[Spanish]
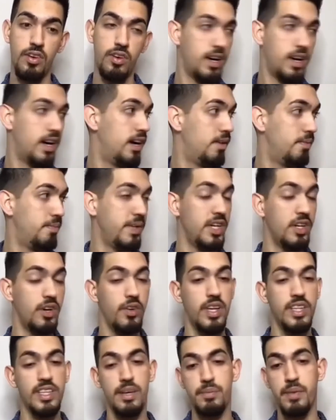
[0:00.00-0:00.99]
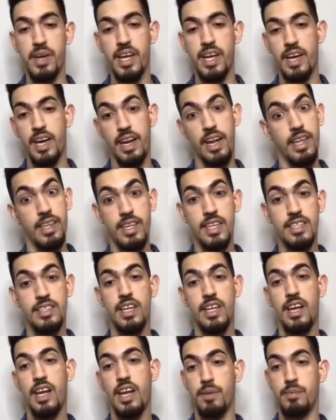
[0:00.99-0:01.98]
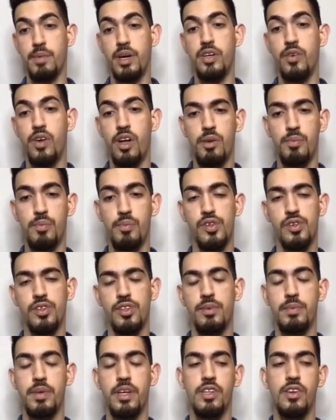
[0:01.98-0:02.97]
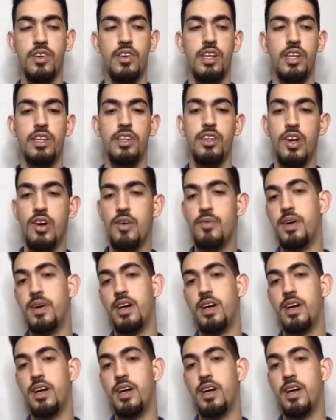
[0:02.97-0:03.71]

Ah, mi novia también es canadiense y es la que me ha ayudado mucho también con el idioma.